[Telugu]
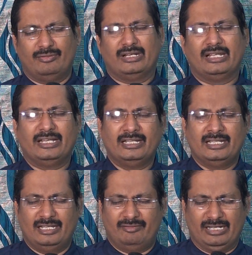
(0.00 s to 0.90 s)
ఉన్నాయి
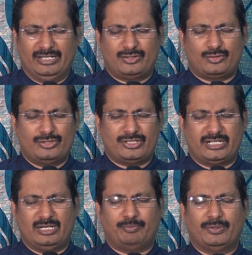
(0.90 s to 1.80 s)
ఇవన్నీ
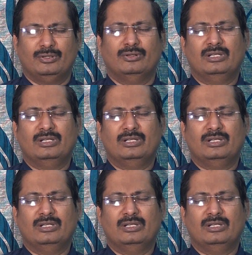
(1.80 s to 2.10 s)
చూస్తున్నప్పుడు